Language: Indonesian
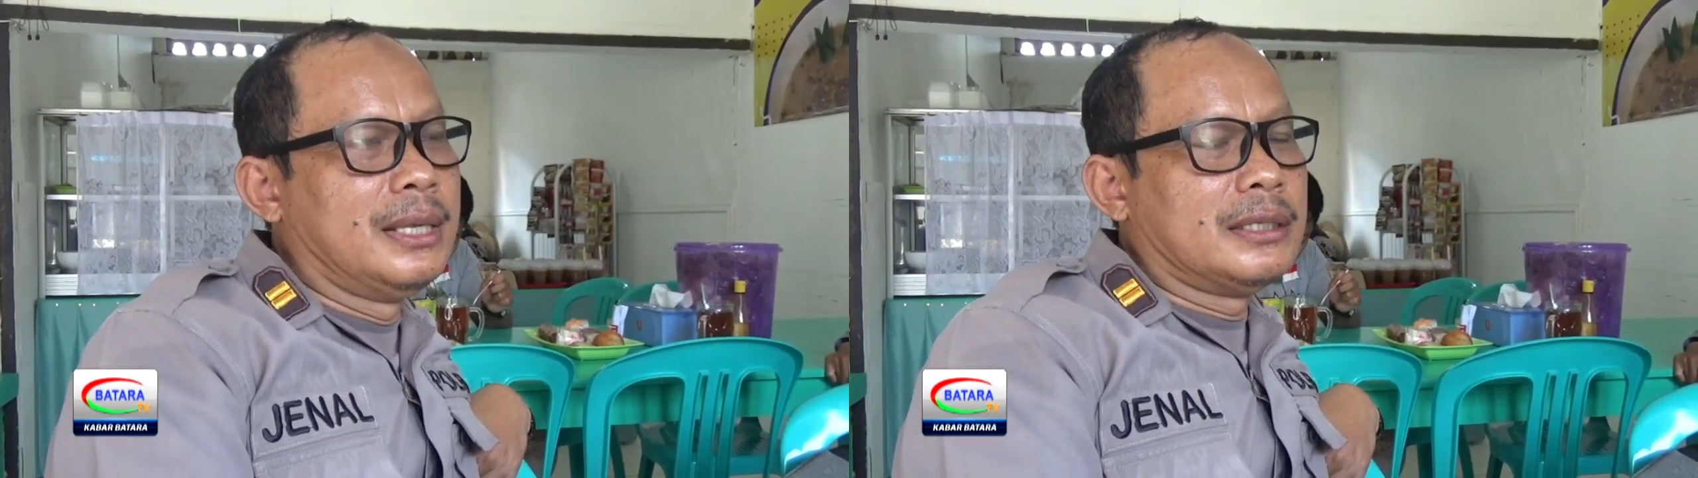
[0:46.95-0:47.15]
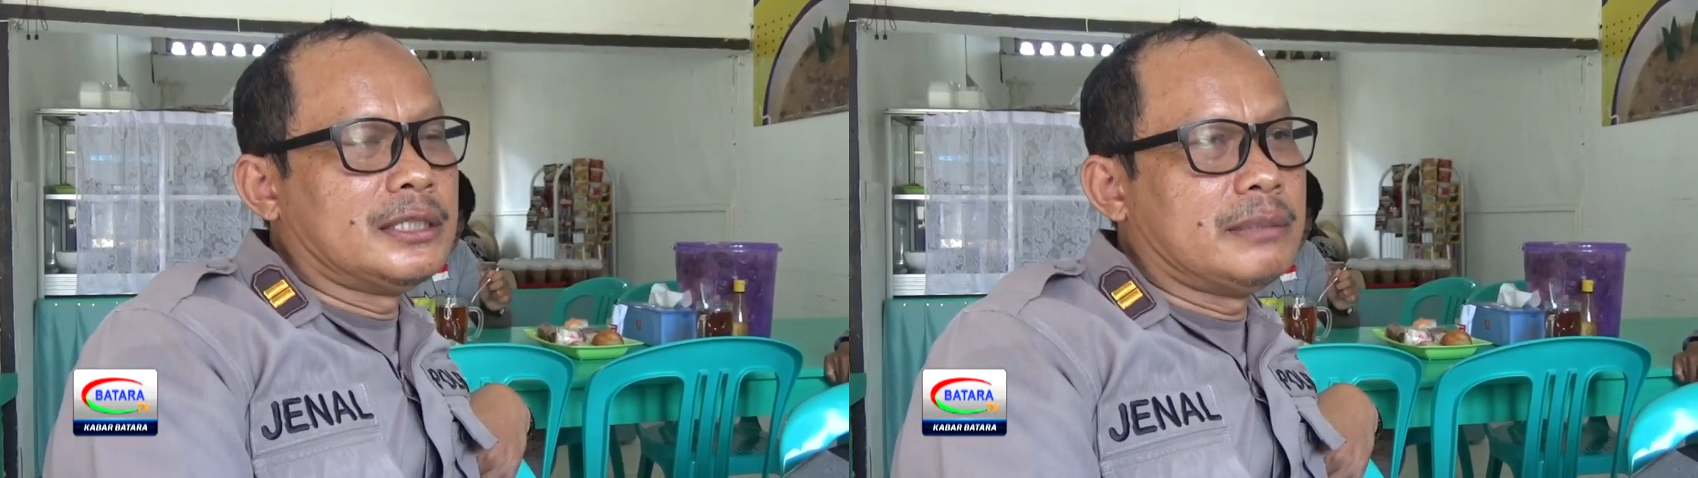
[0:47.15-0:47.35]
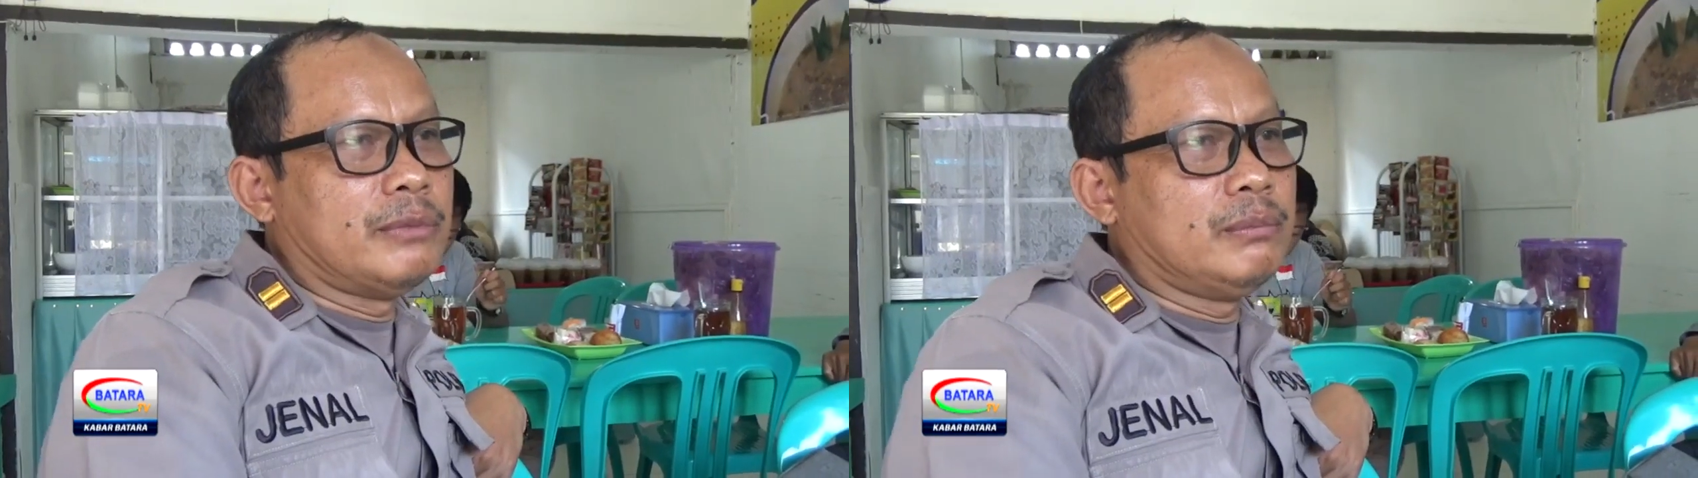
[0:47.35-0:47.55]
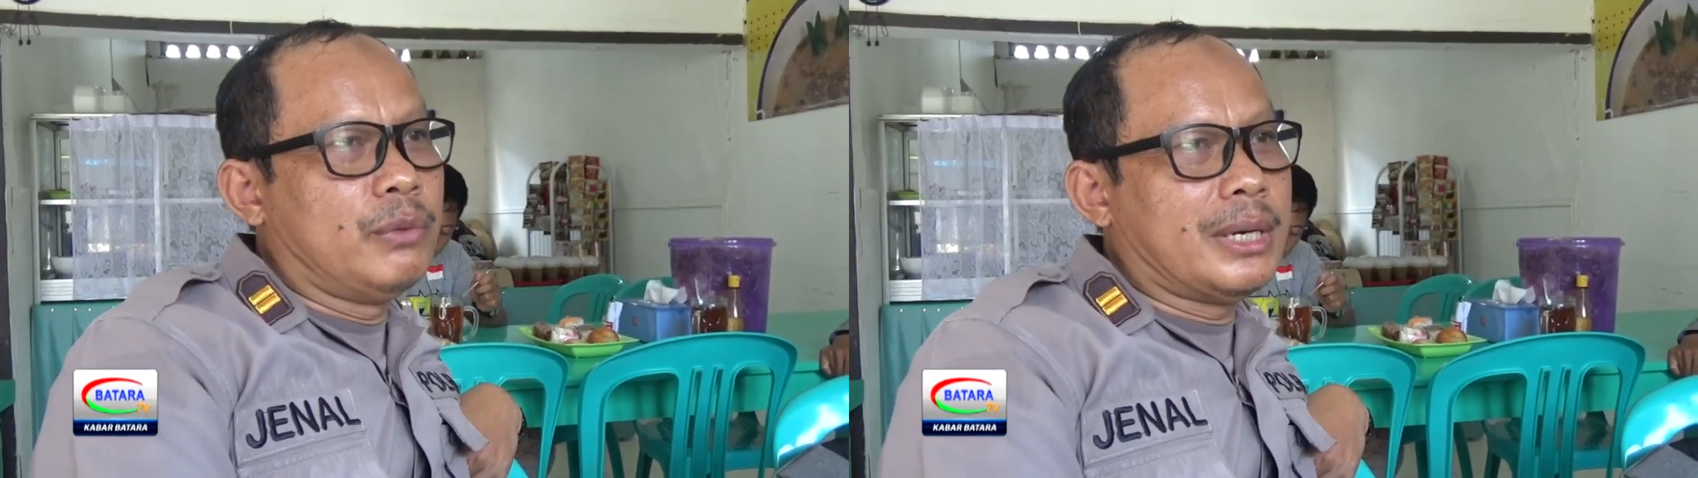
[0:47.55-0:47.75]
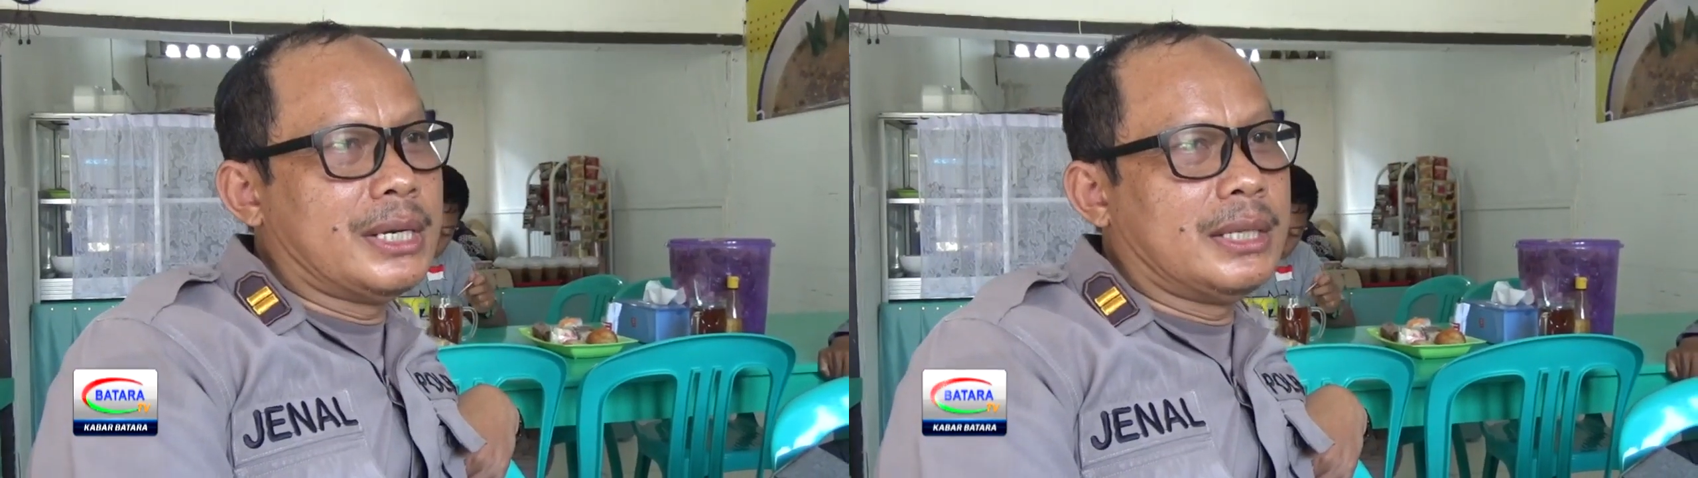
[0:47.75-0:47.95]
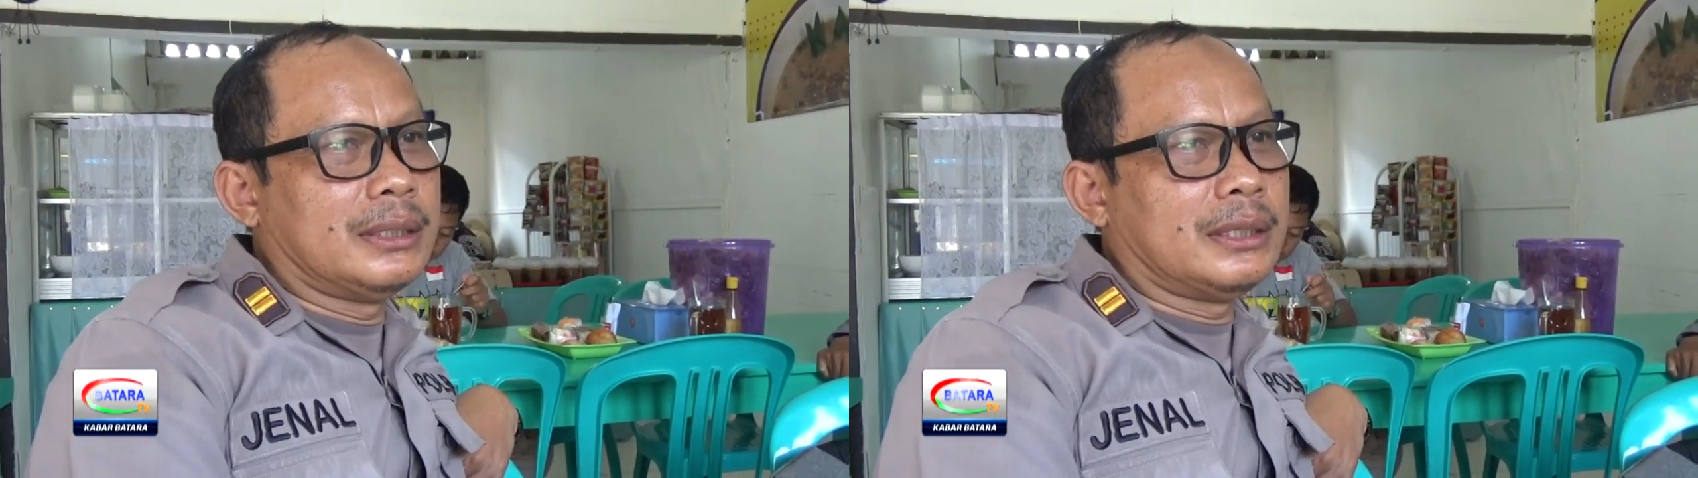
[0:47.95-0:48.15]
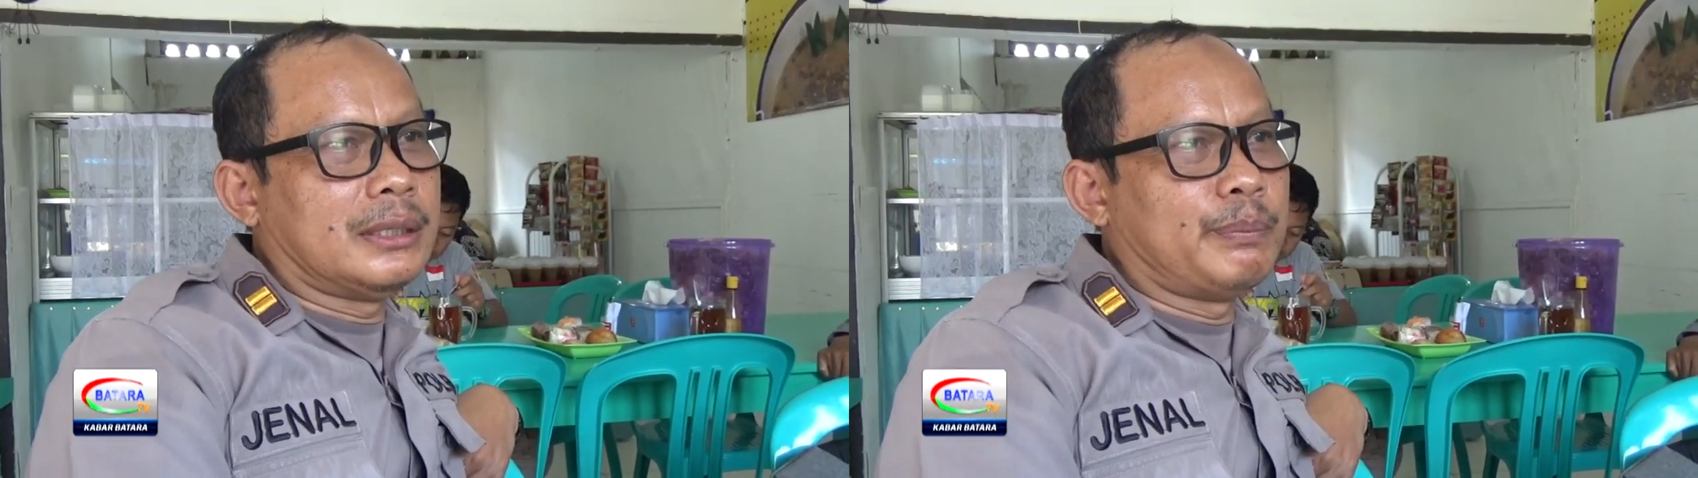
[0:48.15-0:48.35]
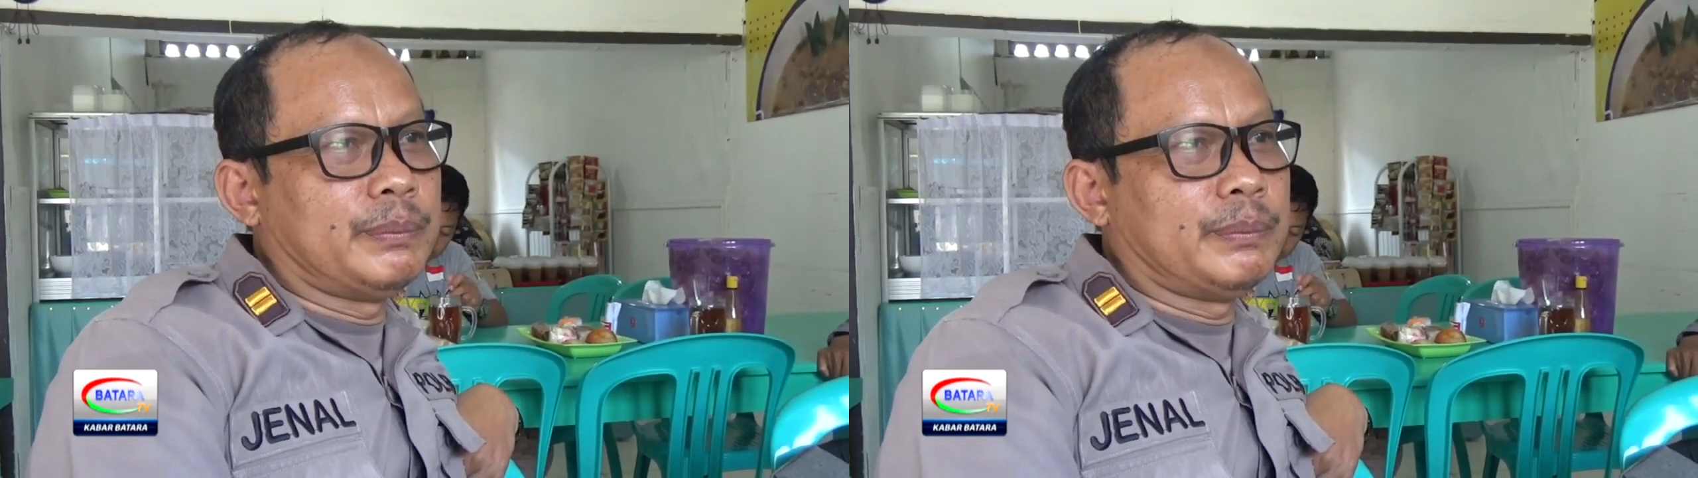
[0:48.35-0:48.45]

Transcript: tersebut bukan hal ter